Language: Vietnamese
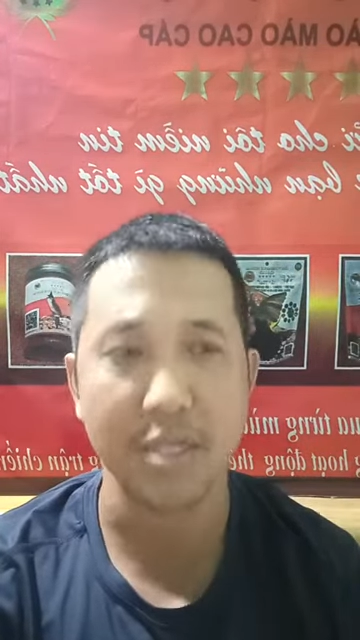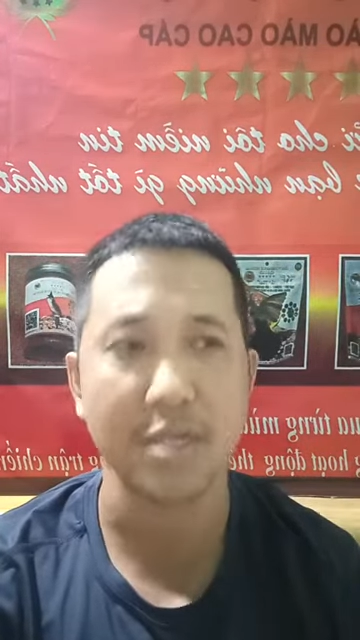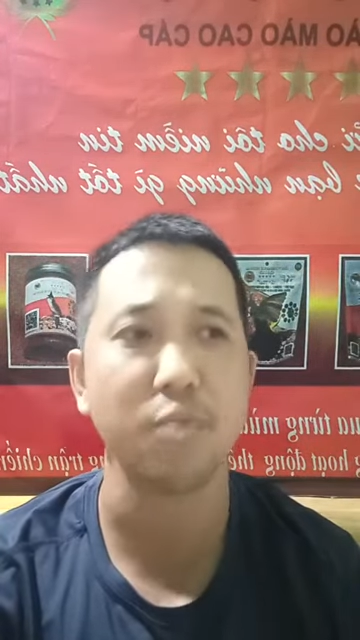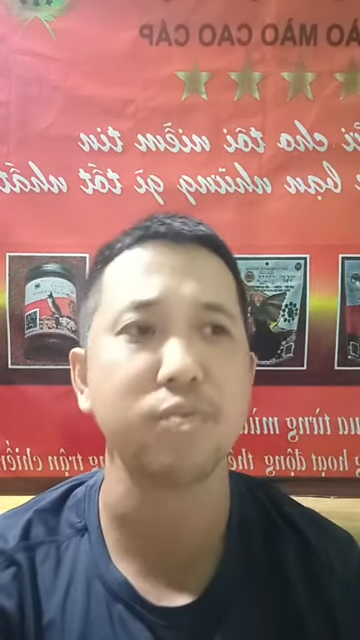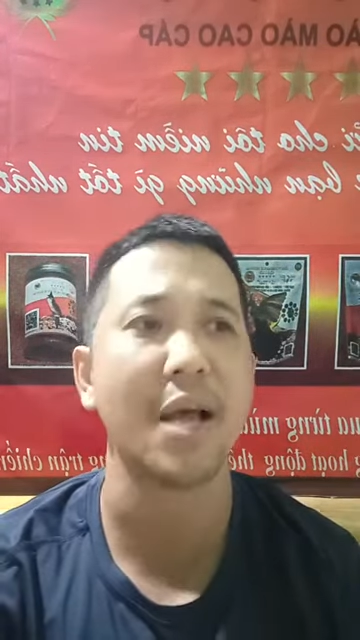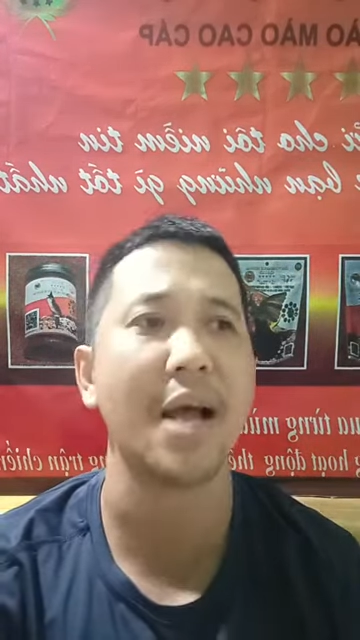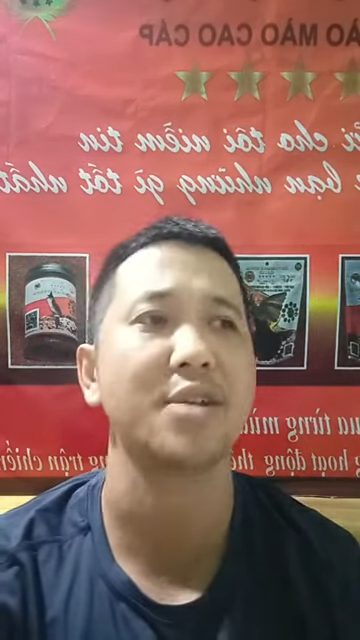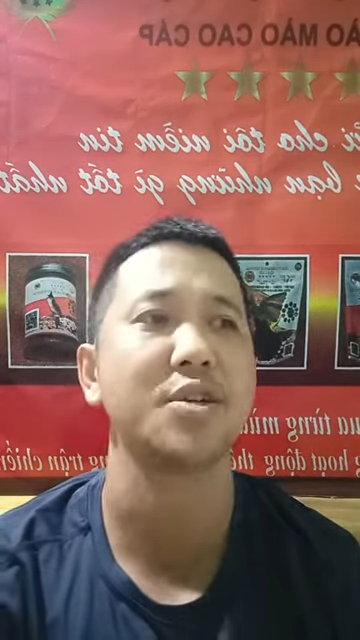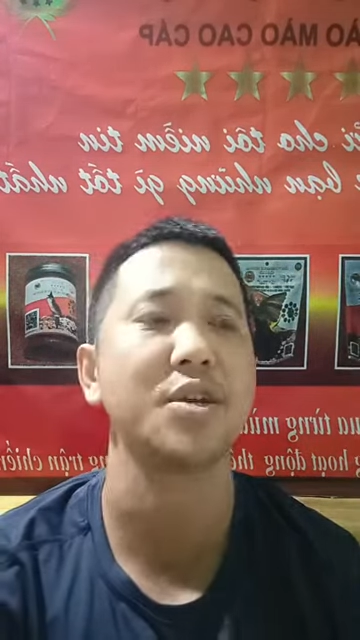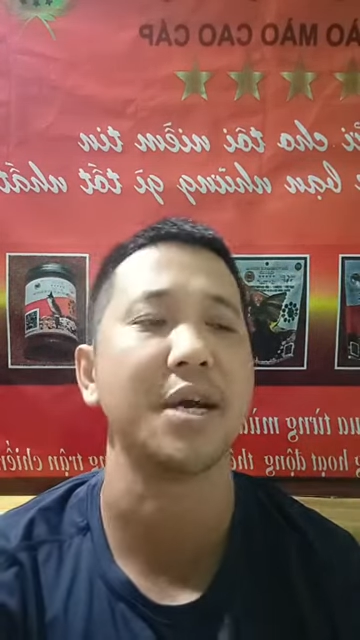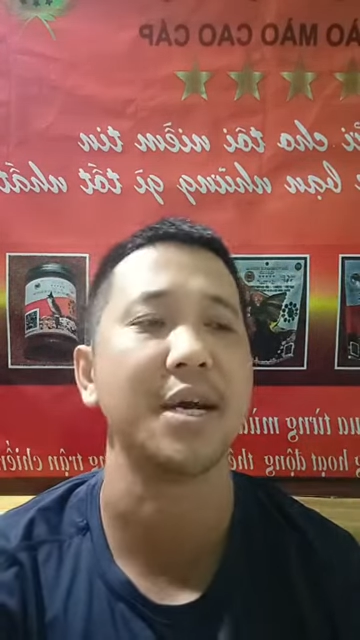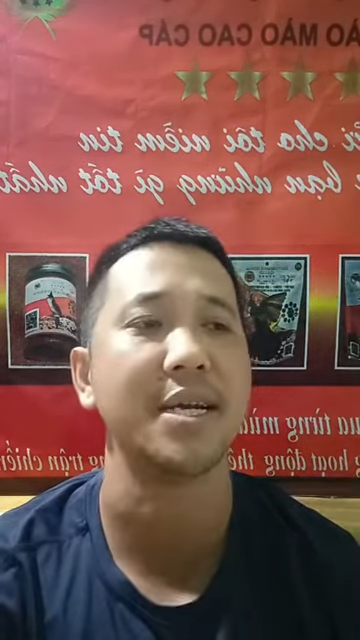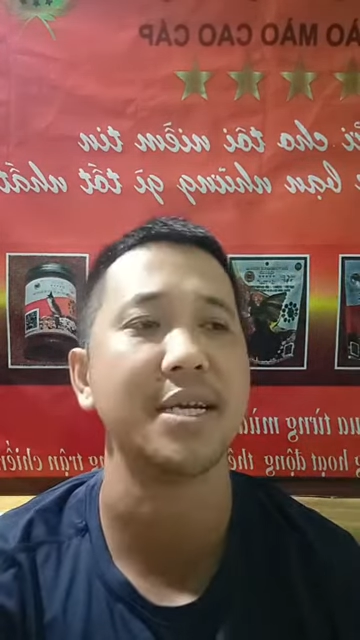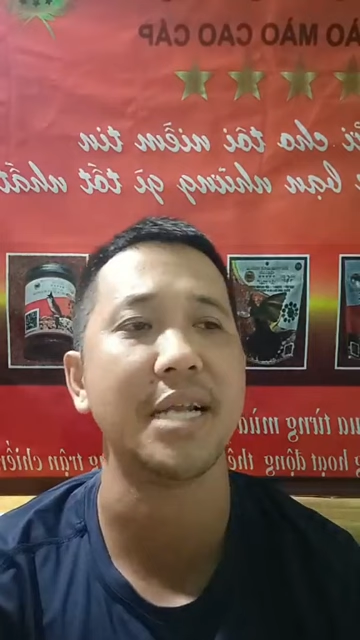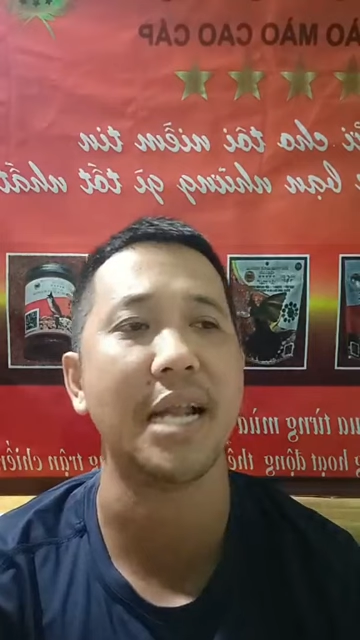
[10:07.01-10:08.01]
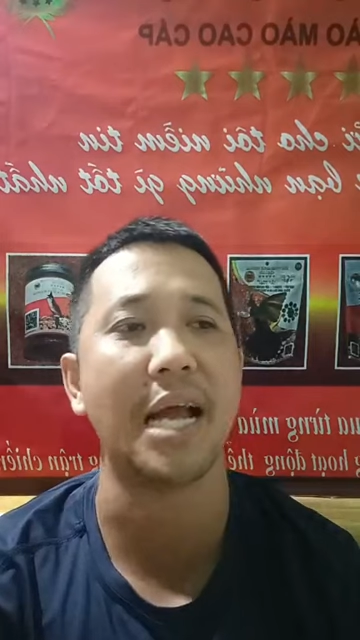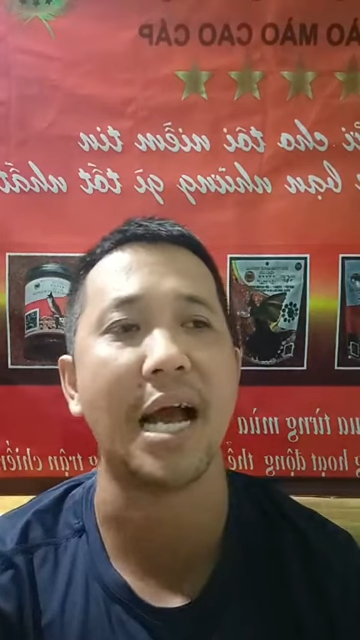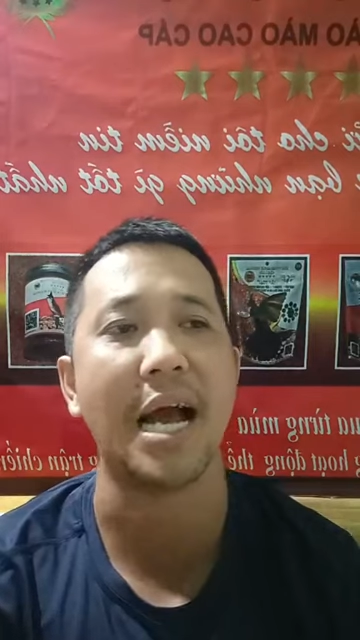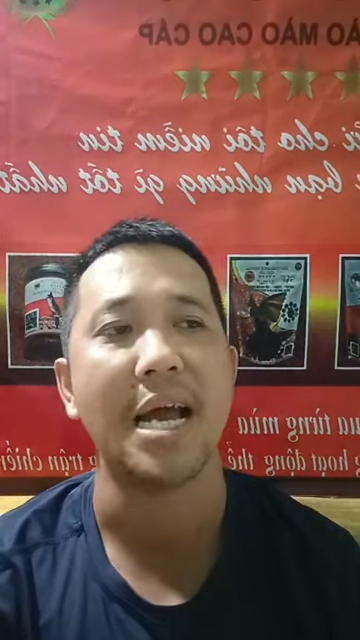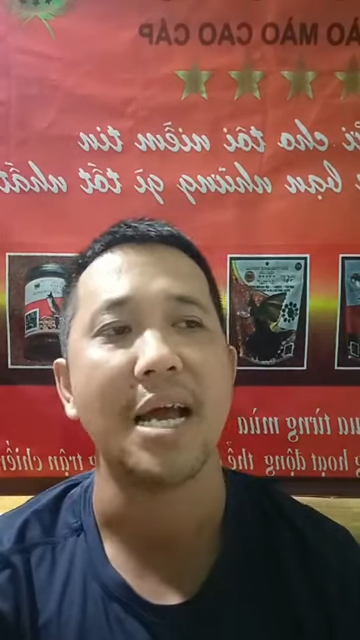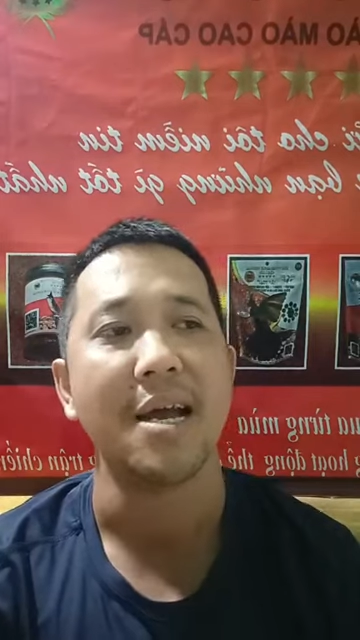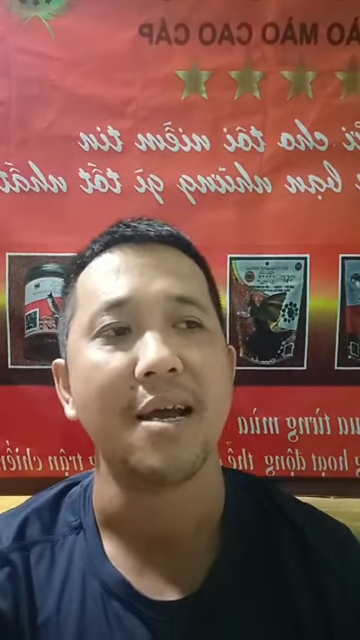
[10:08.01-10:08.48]
Chúng ta suy nghĩ
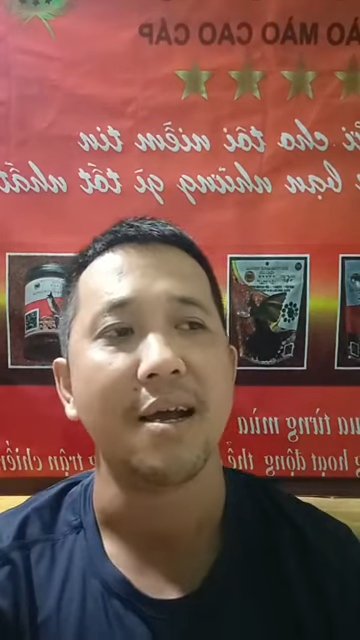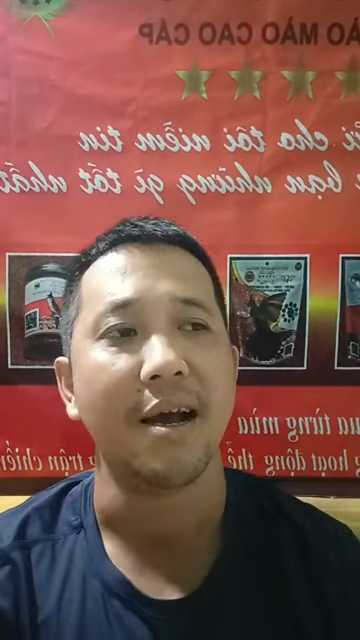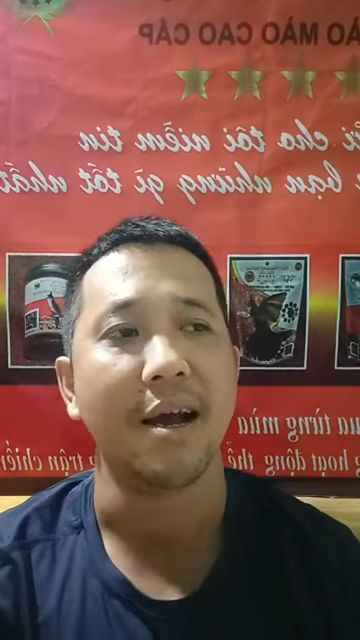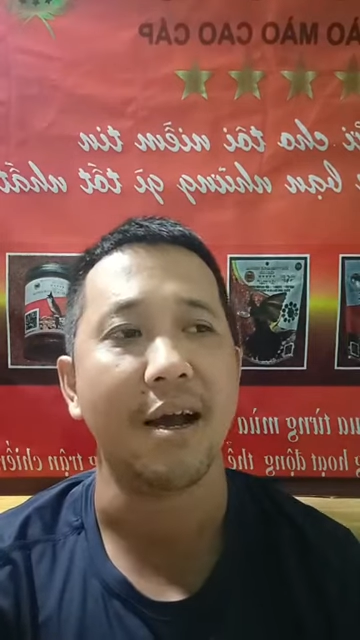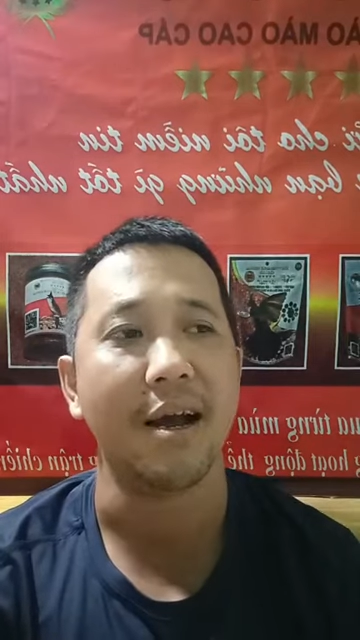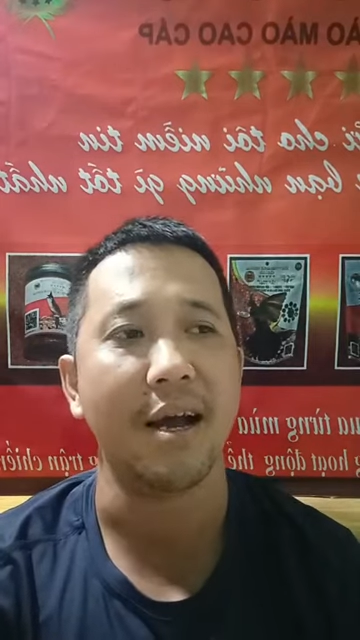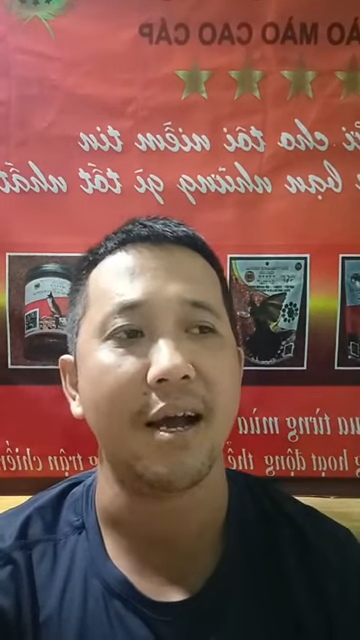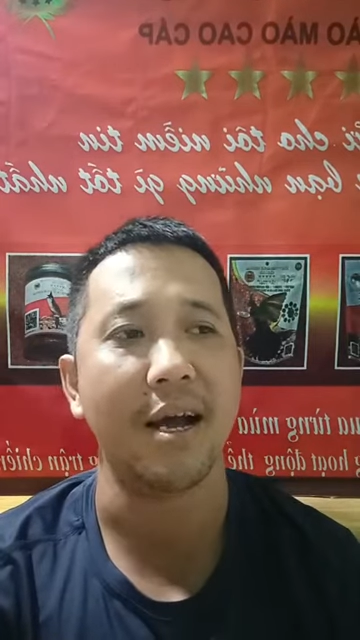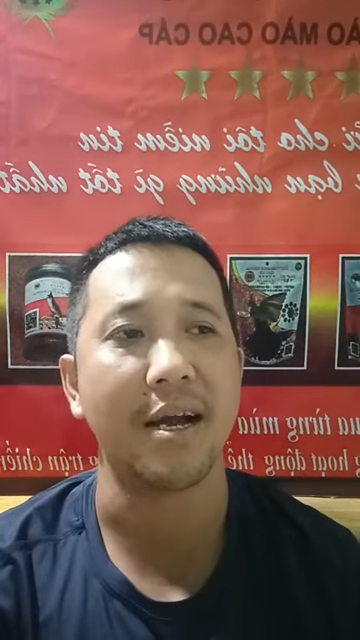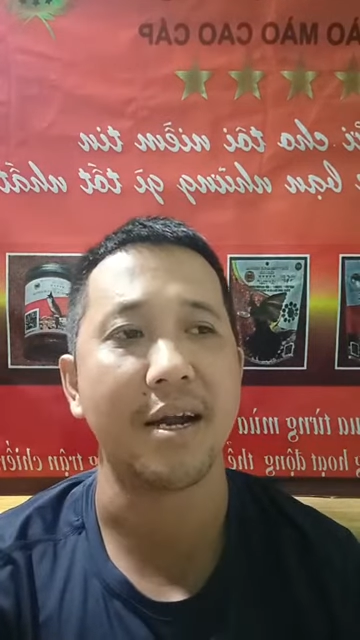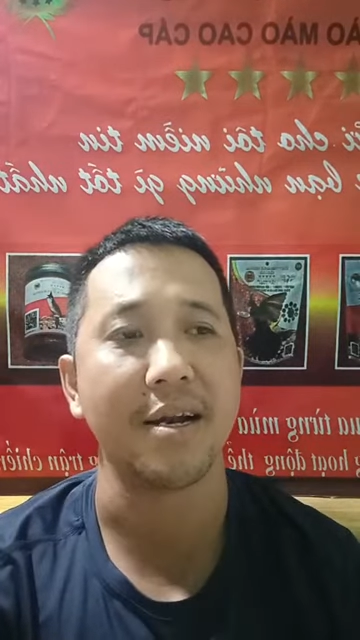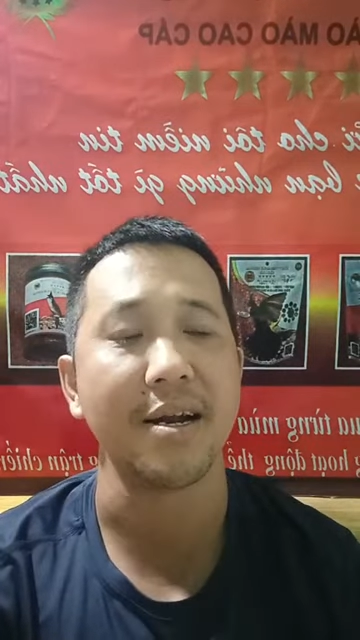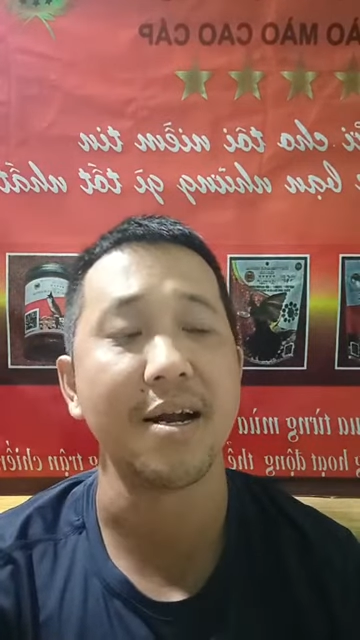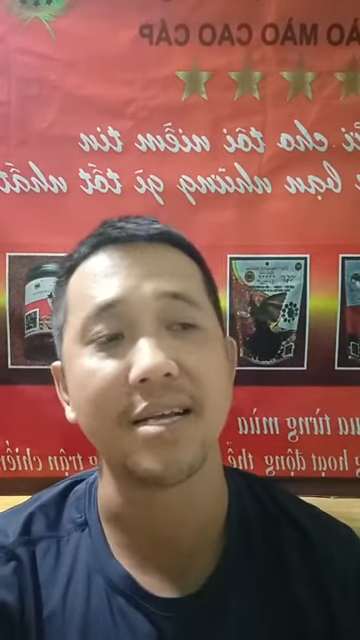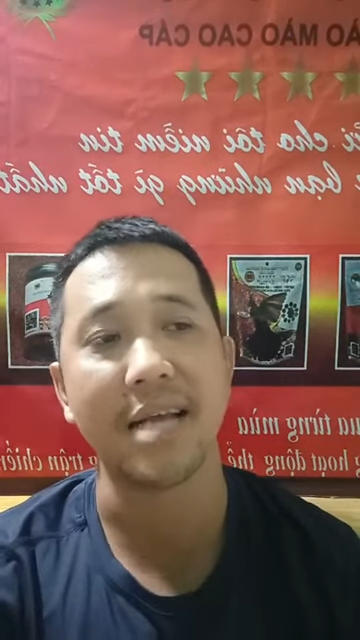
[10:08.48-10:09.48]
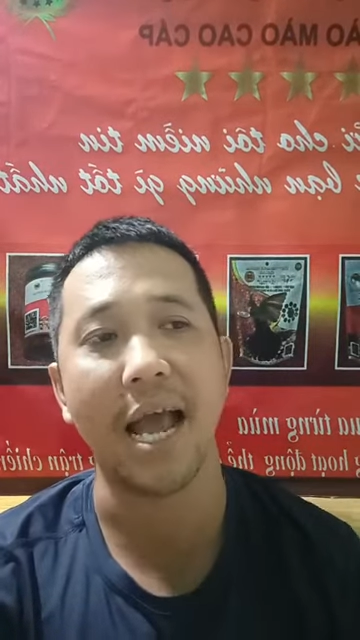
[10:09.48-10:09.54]
là đơn